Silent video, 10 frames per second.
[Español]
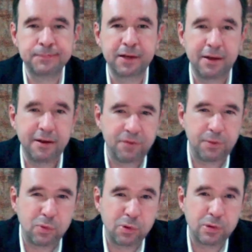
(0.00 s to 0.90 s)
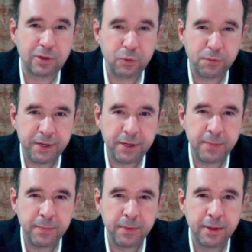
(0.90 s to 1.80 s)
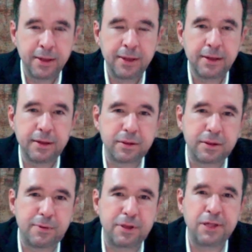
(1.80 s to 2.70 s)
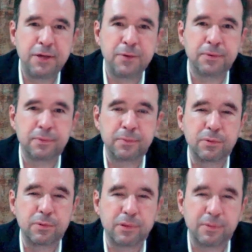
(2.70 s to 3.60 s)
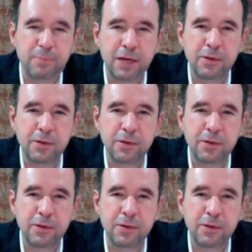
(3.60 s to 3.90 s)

la famosa CUFIN, está vacío, en blanco.